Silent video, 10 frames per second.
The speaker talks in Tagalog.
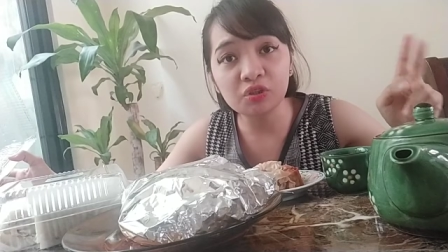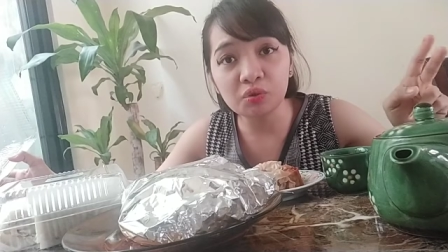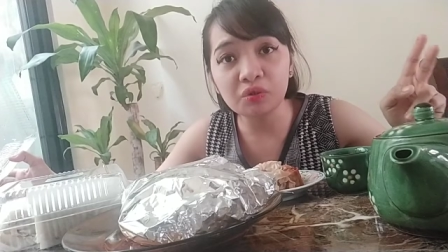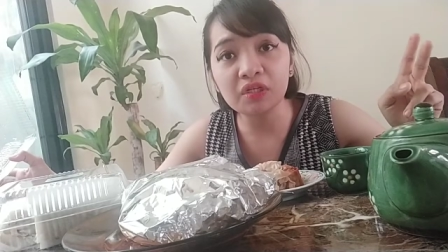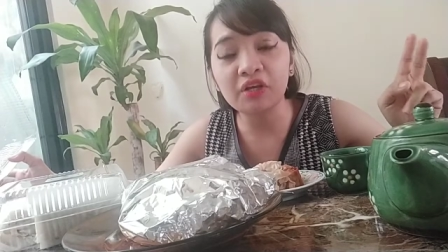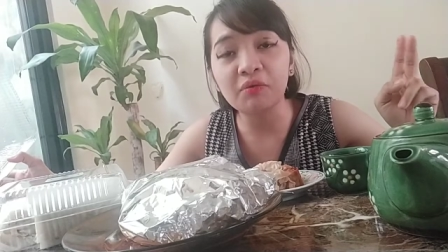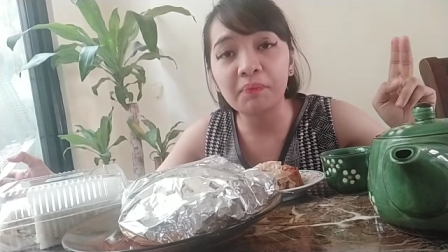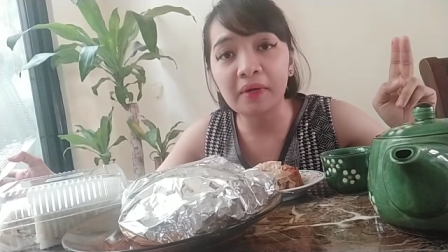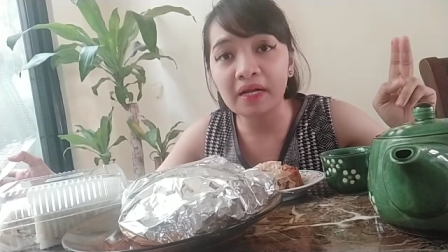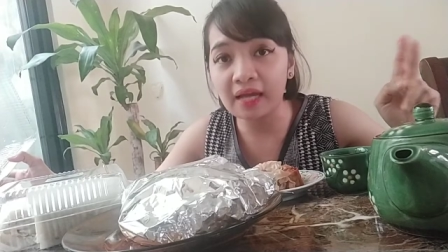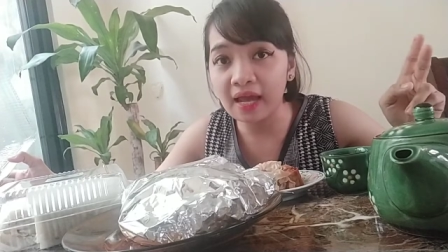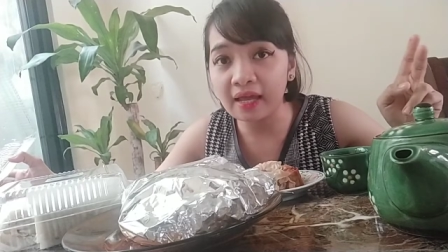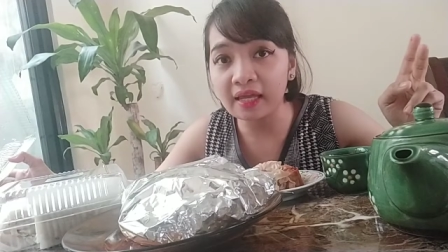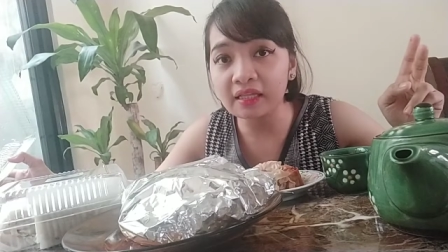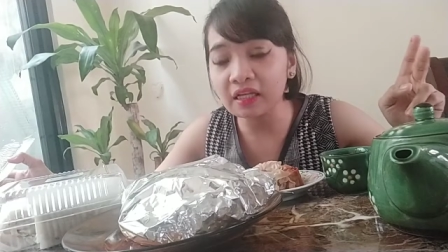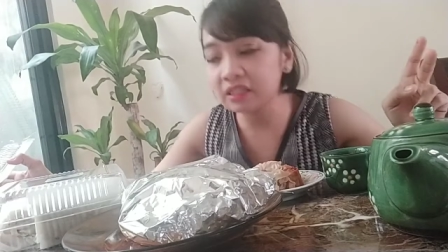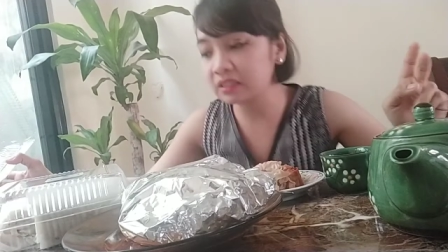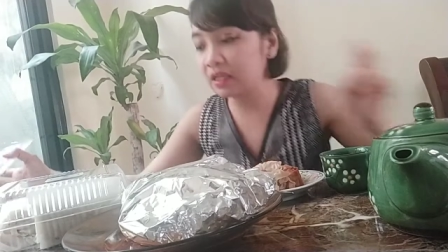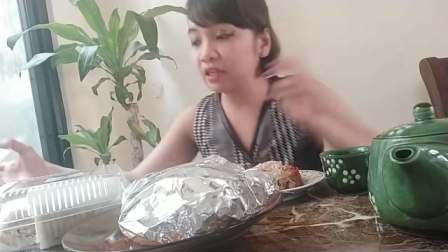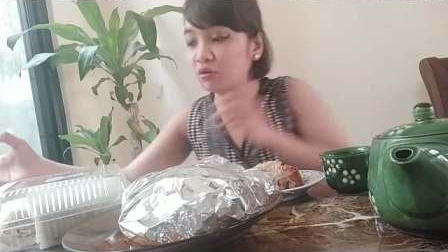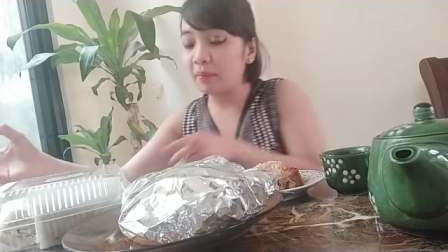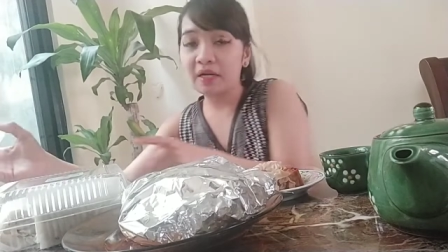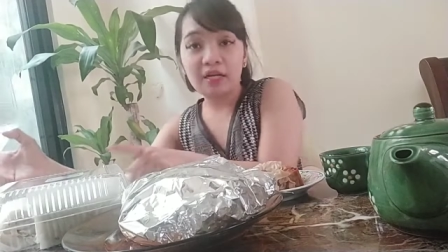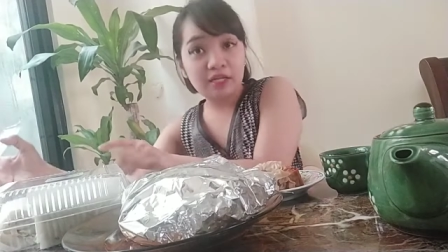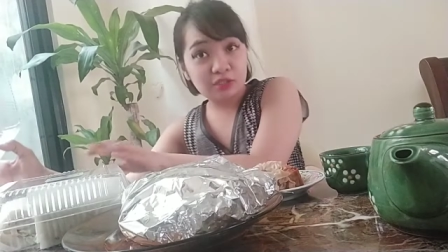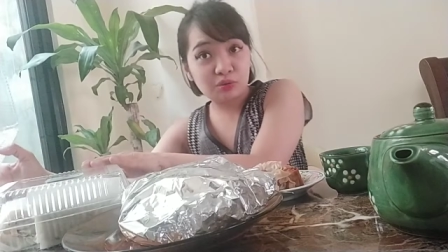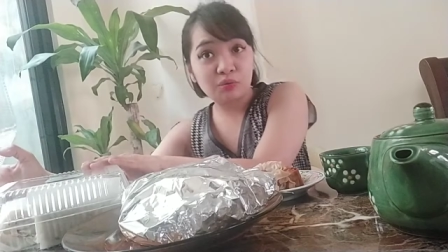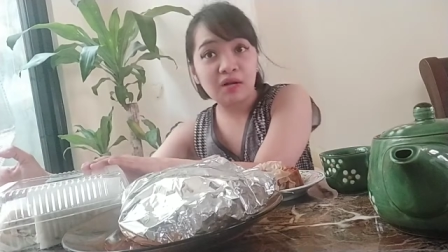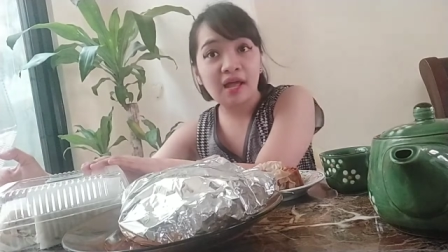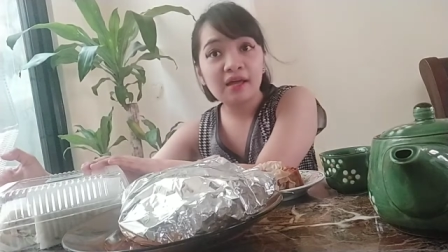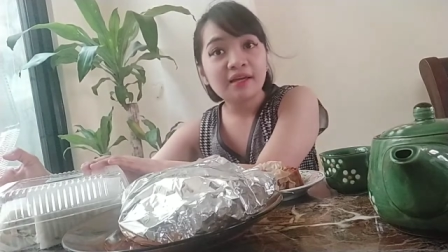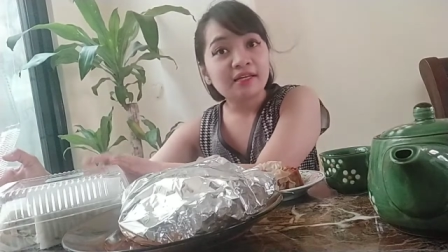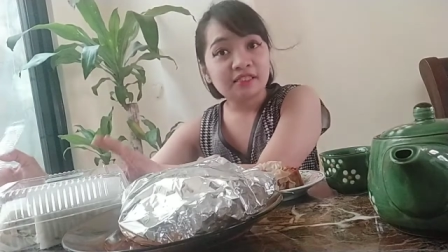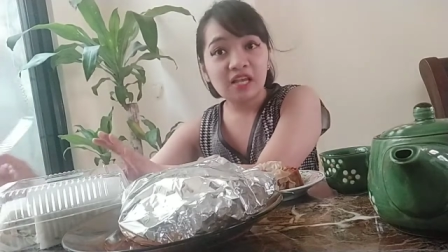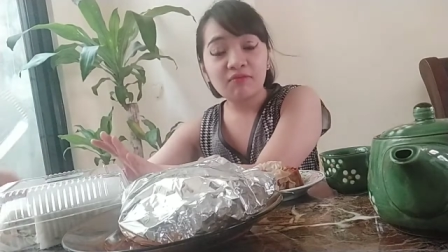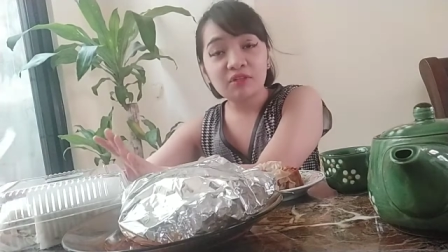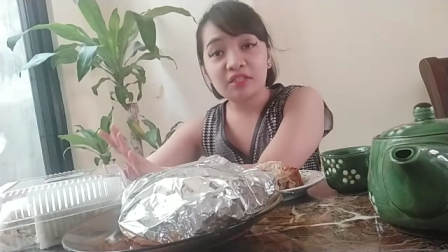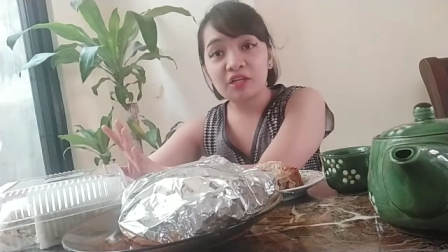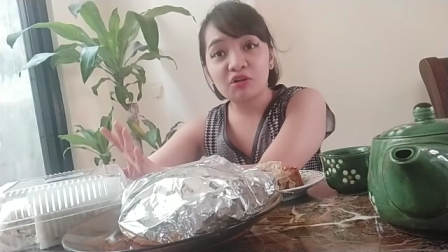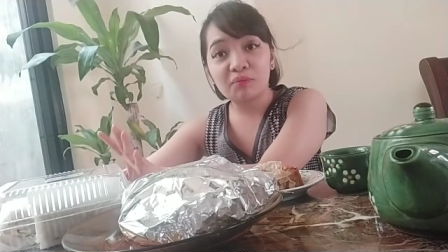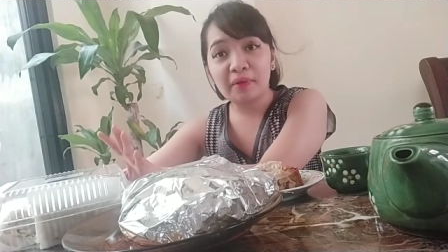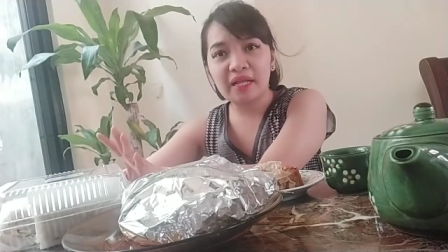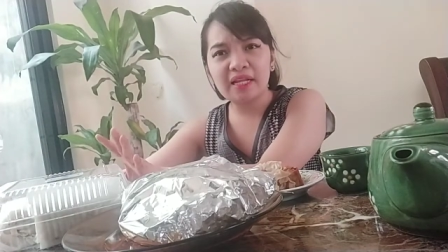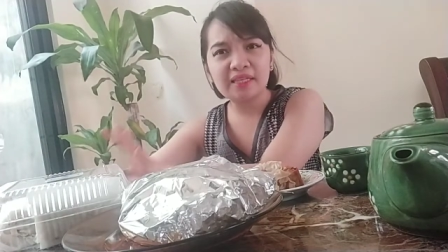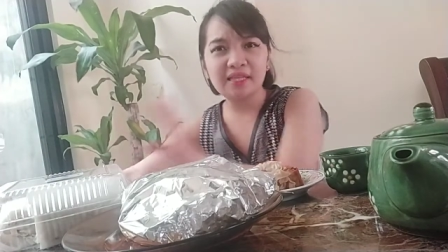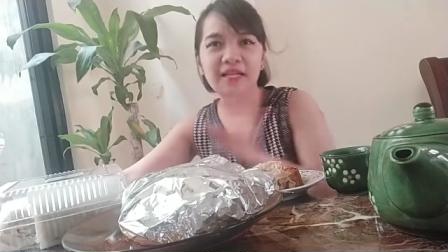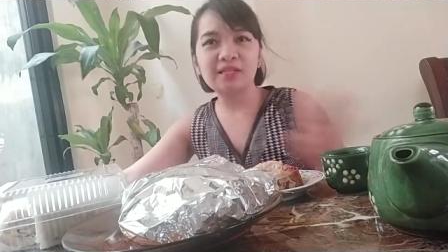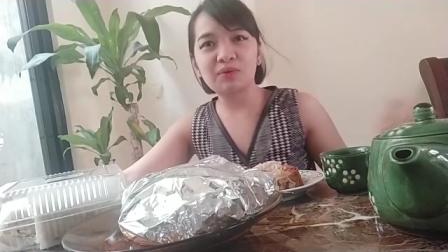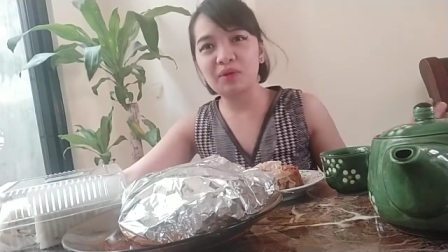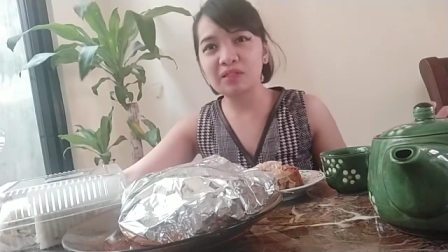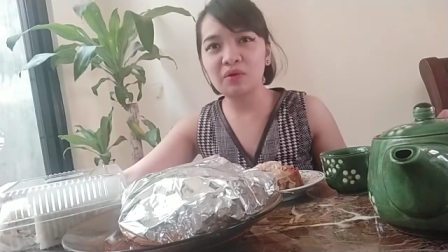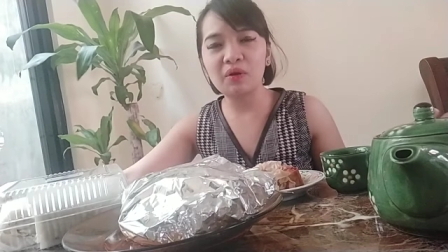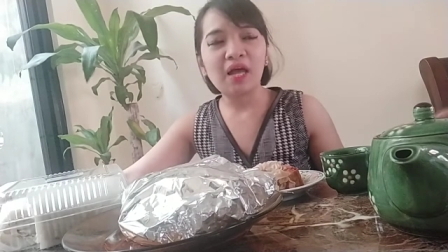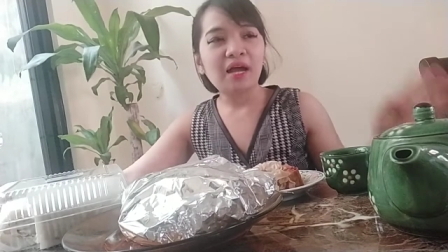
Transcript: sure na yung pagkain, if ganito pa rin ang itsura, safety secure pa rin, hindi lasog-lasog.